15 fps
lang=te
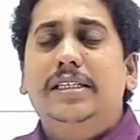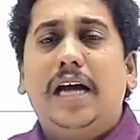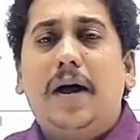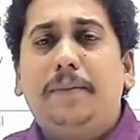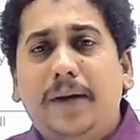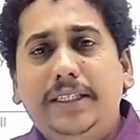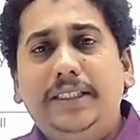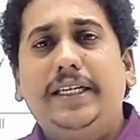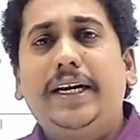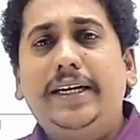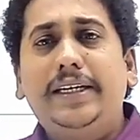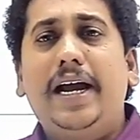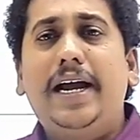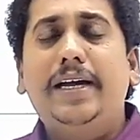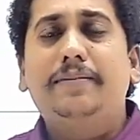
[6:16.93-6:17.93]
సామాజిక
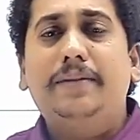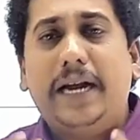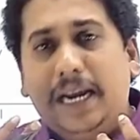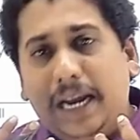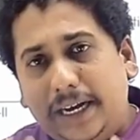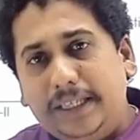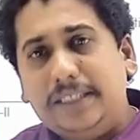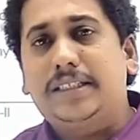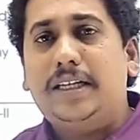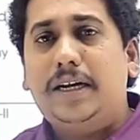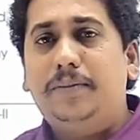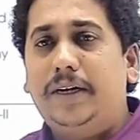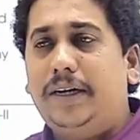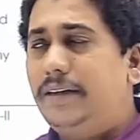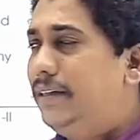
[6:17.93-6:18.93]
న్యాయం
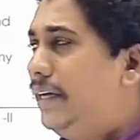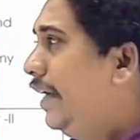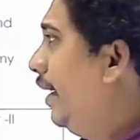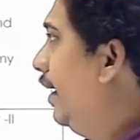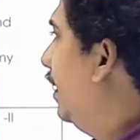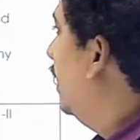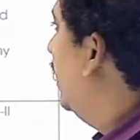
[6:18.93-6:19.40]
ఎలాగిస్తామనంటే